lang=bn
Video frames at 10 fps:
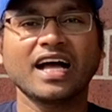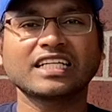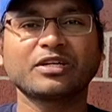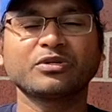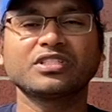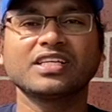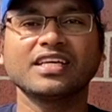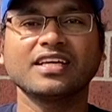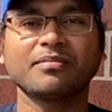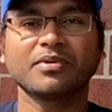আশা করছি
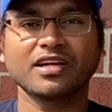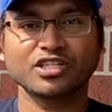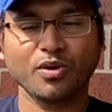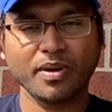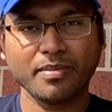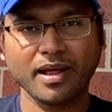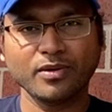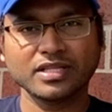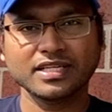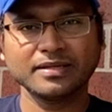আপনারা সবাই ভালো
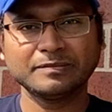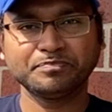আছেন